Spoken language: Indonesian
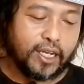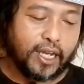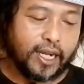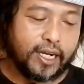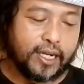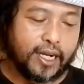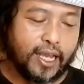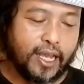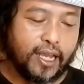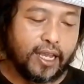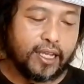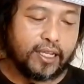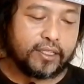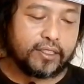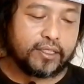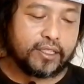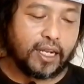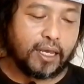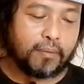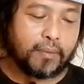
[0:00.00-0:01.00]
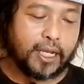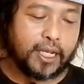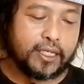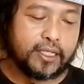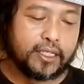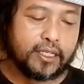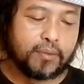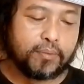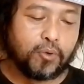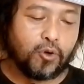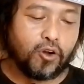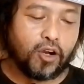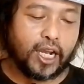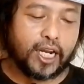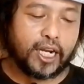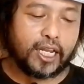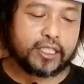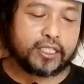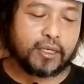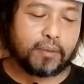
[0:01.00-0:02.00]
Karena selama ini
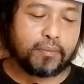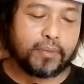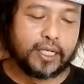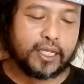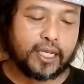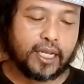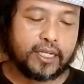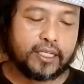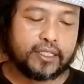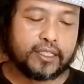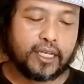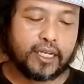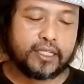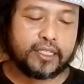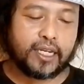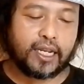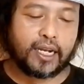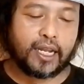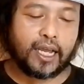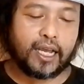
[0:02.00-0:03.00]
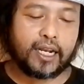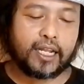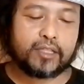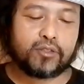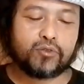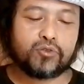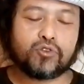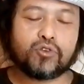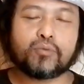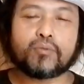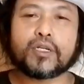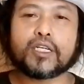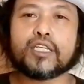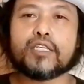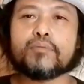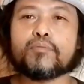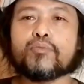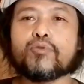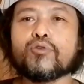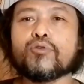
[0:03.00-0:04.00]
kebohongan nasab mereka dijadikan alat untuk
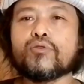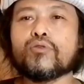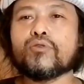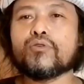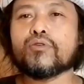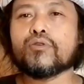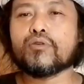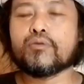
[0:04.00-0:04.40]
menipu.